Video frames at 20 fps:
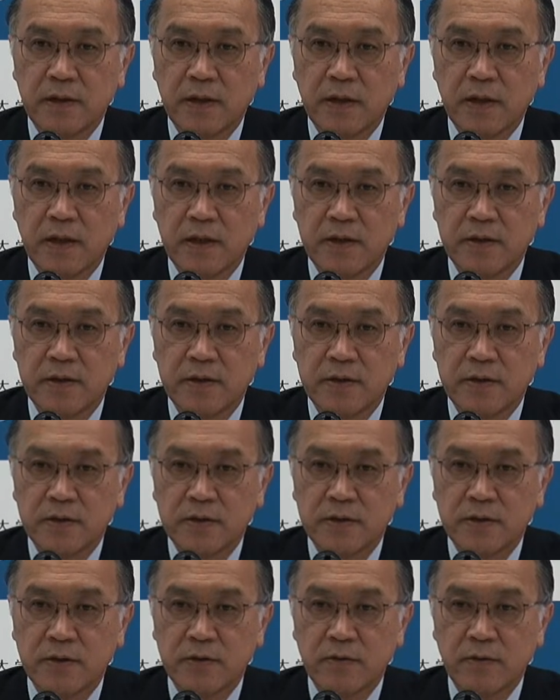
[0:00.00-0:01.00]
平
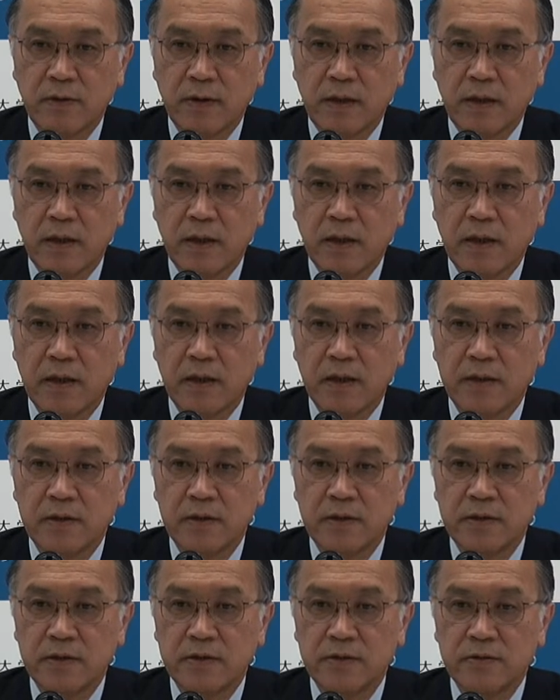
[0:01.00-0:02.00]
昭和
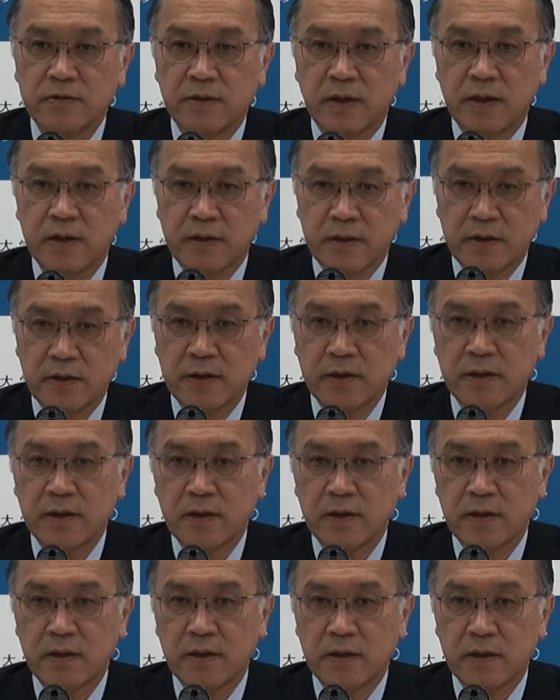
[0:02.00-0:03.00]
20年
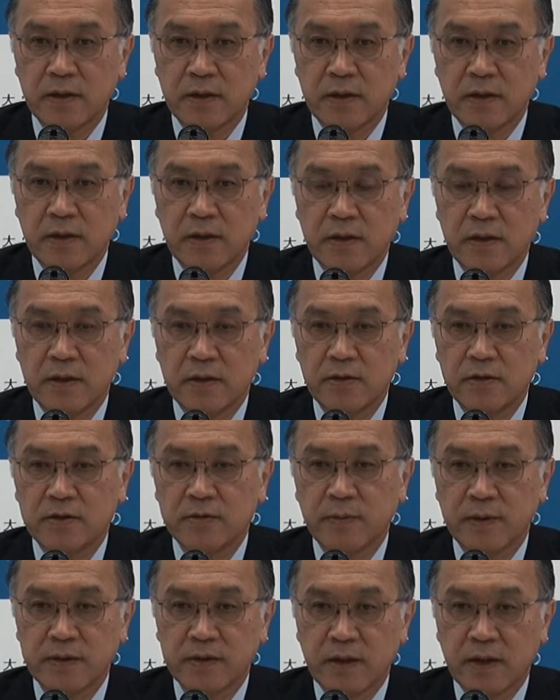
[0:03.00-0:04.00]
に、広
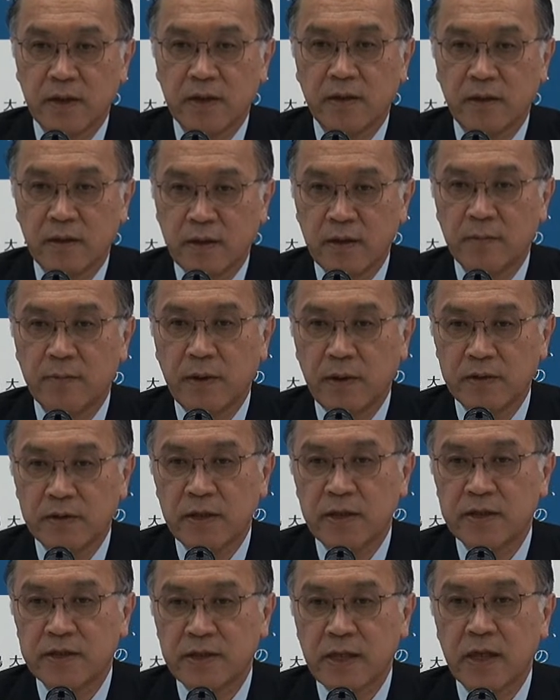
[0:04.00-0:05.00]
島市が原爆
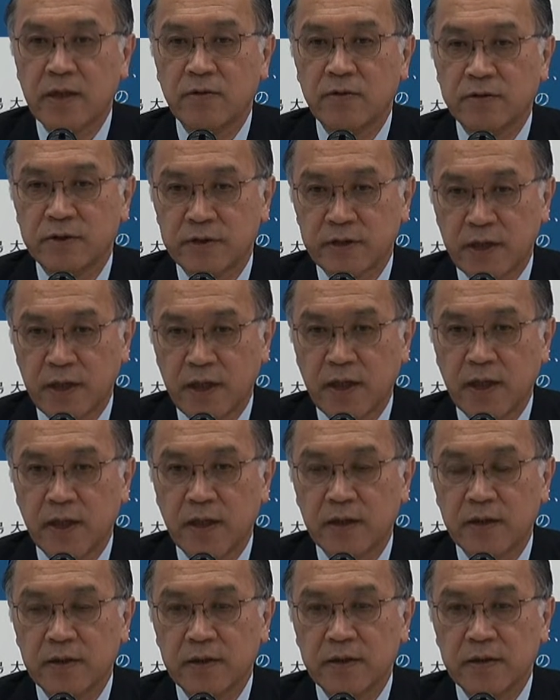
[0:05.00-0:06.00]
で被災をし
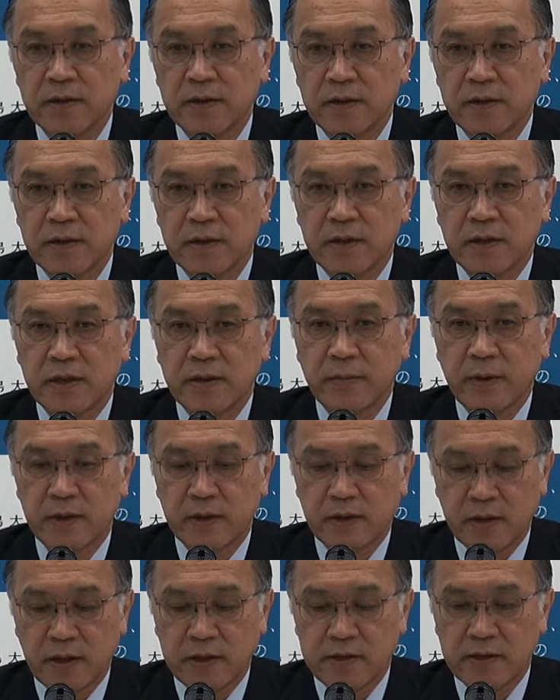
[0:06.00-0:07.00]
て今
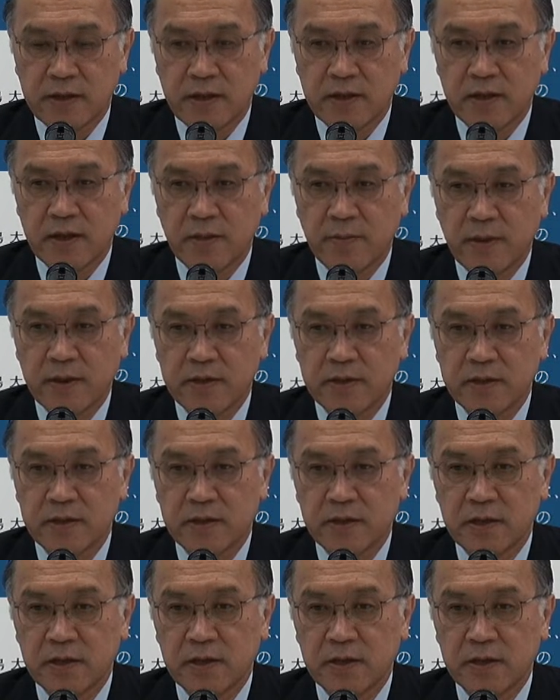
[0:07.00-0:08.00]
の東千田
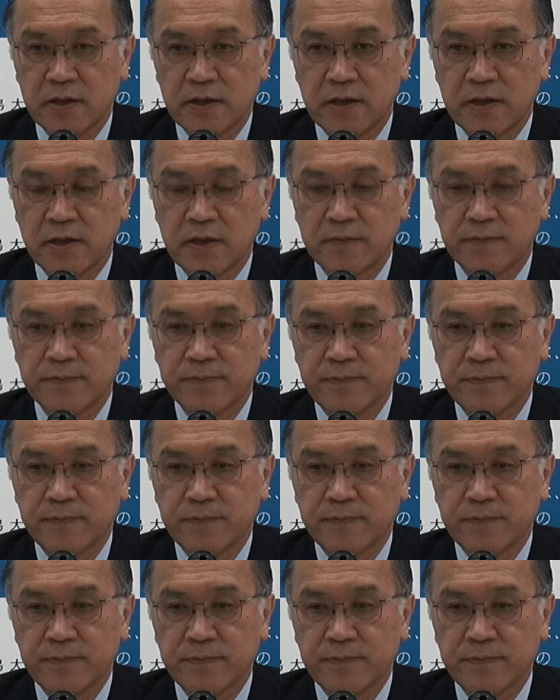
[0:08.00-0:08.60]
町に、